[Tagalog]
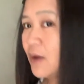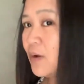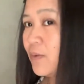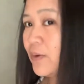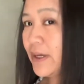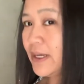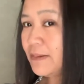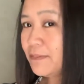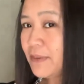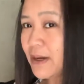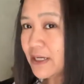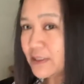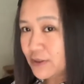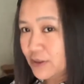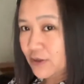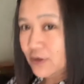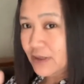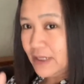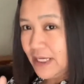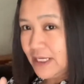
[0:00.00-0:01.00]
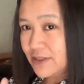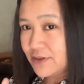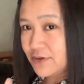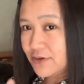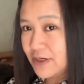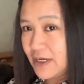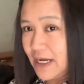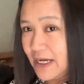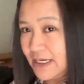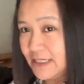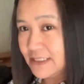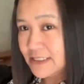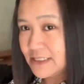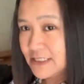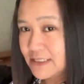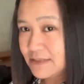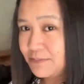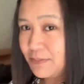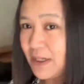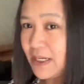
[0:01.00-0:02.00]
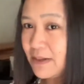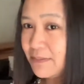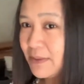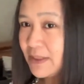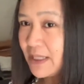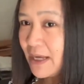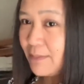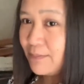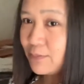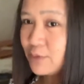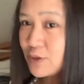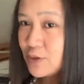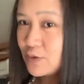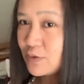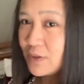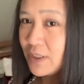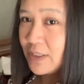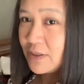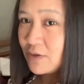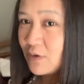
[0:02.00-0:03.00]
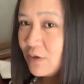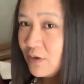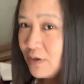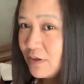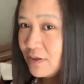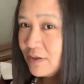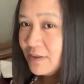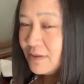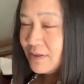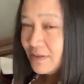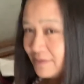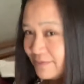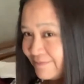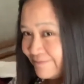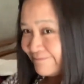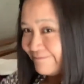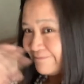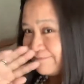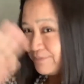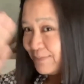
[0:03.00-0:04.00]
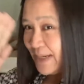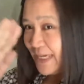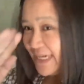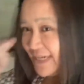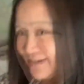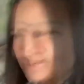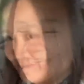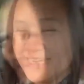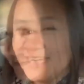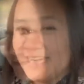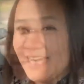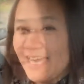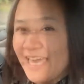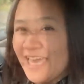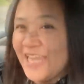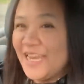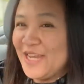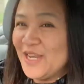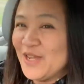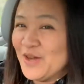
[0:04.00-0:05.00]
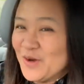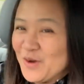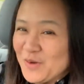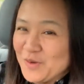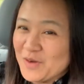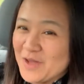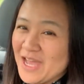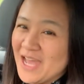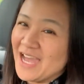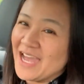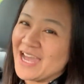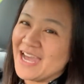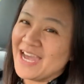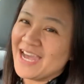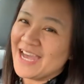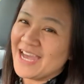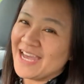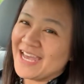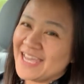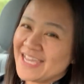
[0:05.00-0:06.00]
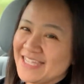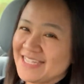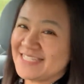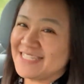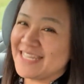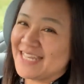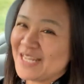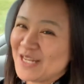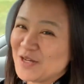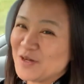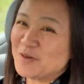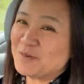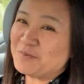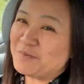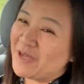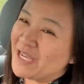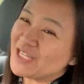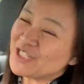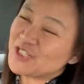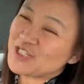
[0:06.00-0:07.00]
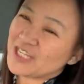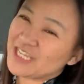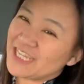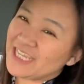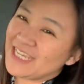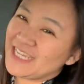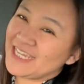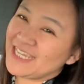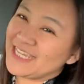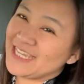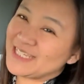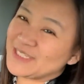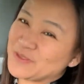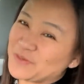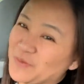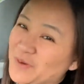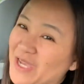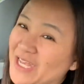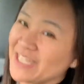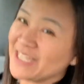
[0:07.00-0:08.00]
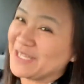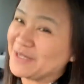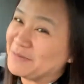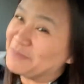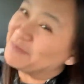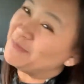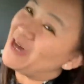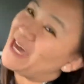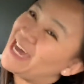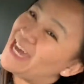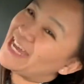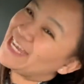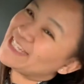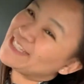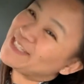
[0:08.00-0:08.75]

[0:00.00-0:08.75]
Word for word: Well, back to you later guys para matapos ko na to. Bye! Hello guys! Hello, Beshies! Welcome back